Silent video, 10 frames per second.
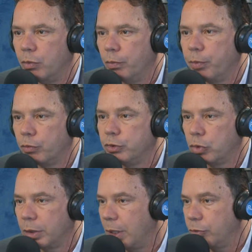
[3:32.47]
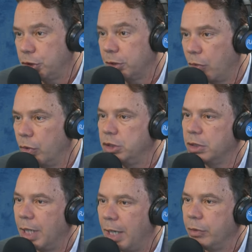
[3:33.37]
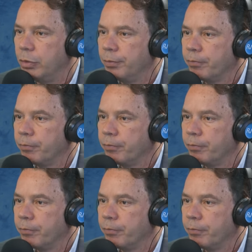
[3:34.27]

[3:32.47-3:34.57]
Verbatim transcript: um profissional extraordinário,